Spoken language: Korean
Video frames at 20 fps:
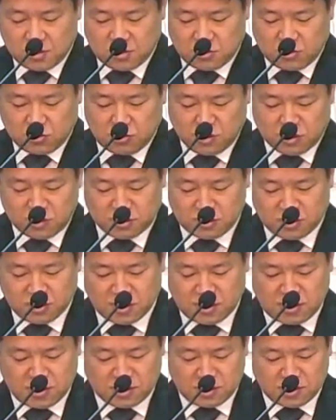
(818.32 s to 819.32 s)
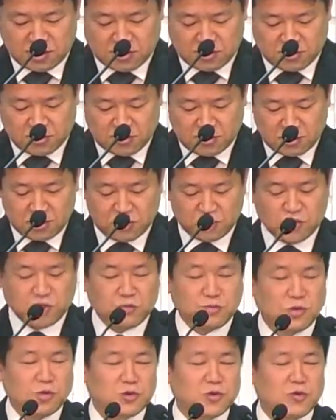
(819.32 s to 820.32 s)
도마는 하나님께서 어,
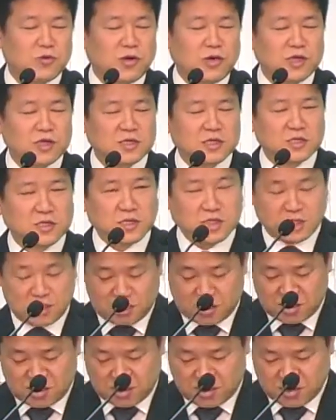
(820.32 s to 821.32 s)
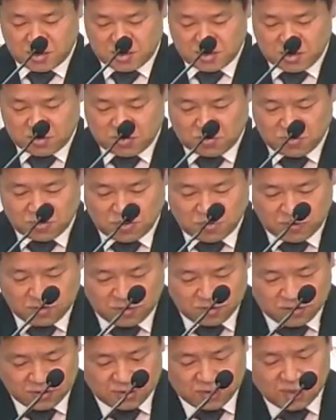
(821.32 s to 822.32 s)
예수님이 어디로 가시는지
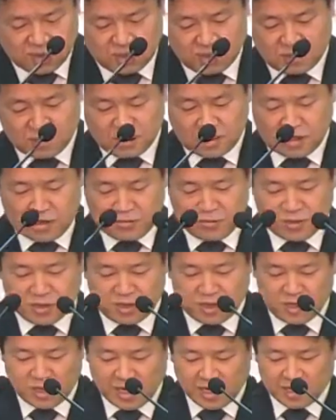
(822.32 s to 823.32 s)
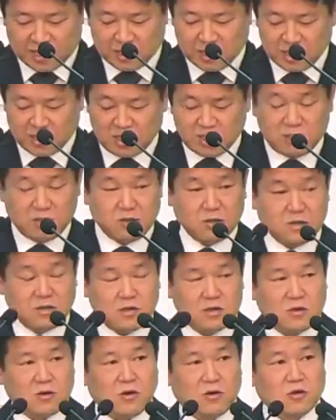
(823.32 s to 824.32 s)
그리고 하나님 나라에 가는 길이
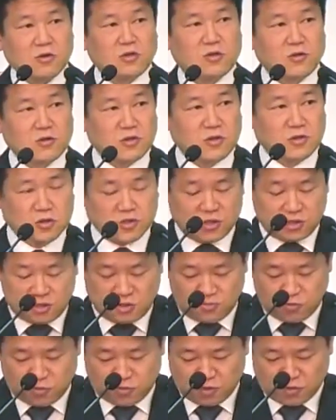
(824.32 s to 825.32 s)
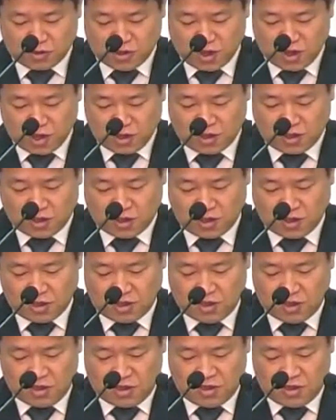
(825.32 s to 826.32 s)
어떤 것인지 모른다
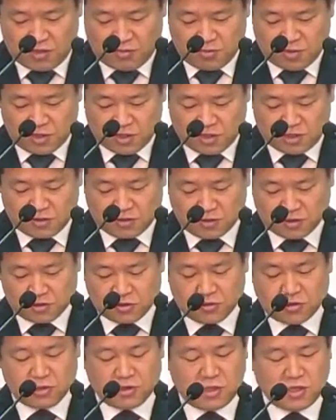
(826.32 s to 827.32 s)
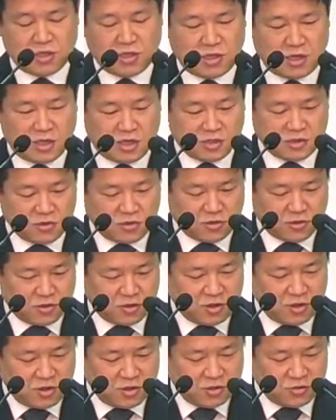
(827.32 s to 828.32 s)
이렇게 말하는 것이죠. 이에 대해서
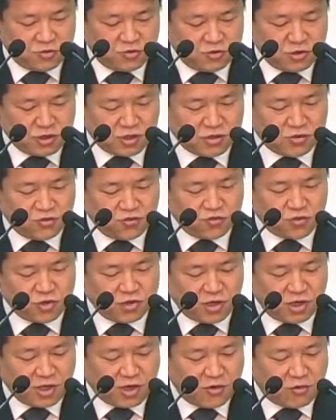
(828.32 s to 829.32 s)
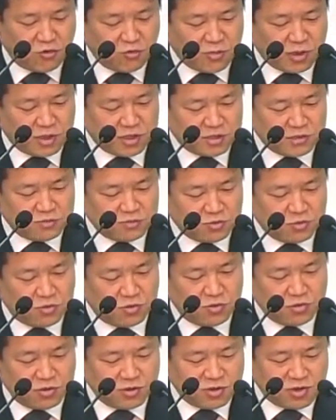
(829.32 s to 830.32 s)
주님께서 6절에 나오는
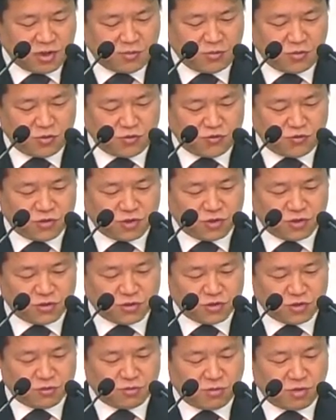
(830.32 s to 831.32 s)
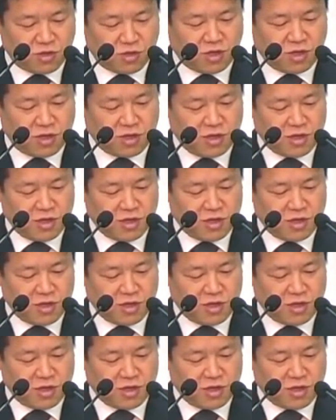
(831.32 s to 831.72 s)
말씀으로 답변 주시는 것입니다.